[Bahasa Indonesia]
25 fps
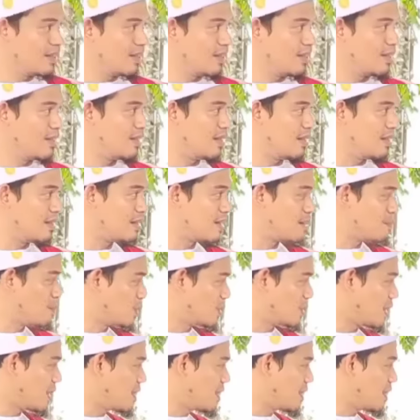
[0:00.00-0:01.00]
Ini saya
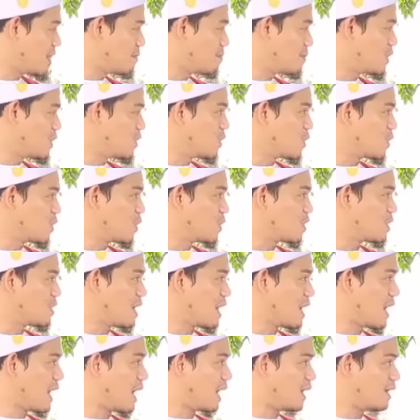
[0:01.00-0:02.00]
mau tanya, menurut
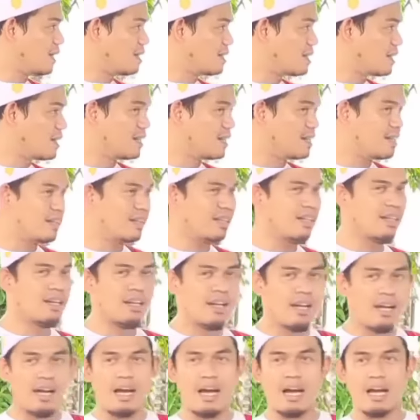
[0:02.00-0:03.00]
yang hadir ini
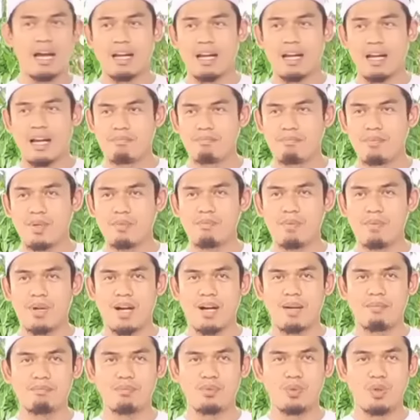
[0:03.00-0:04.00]
Al Habib
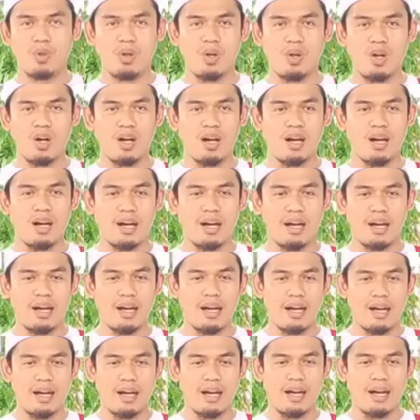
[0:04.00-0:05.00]
Abdullah
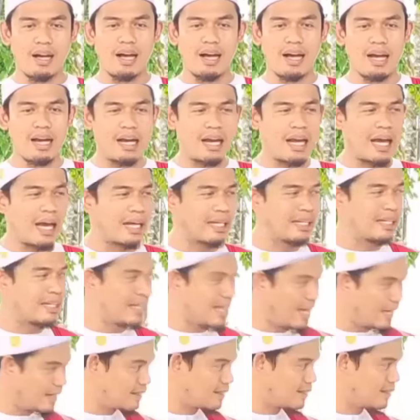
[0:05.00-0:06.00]
Al
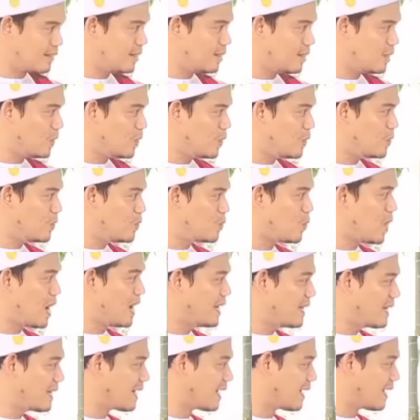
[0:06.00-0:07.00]
Haddad itu
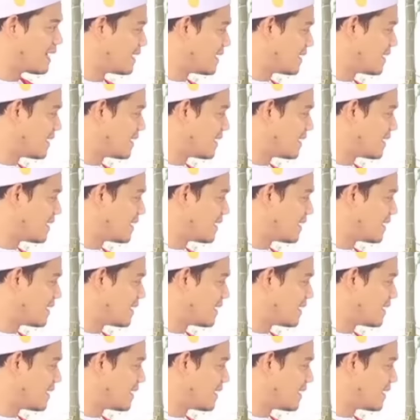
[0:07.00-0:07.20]
wali nggak?